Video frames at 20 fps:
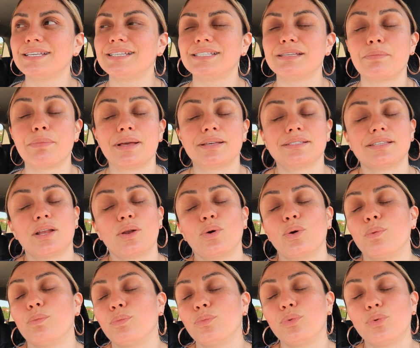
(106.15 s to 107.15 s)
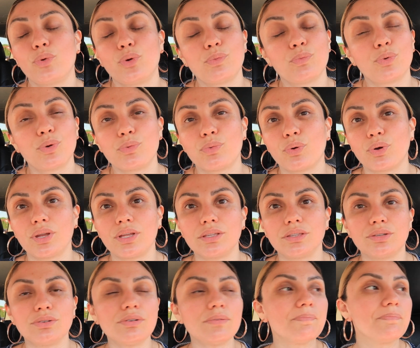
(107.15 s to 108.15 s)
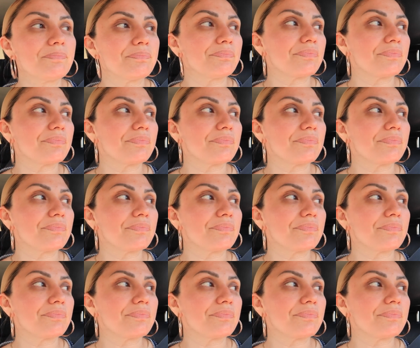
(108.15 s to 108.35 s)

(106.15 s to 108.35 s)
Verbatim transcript: Y se me hace algo muy, muy bonito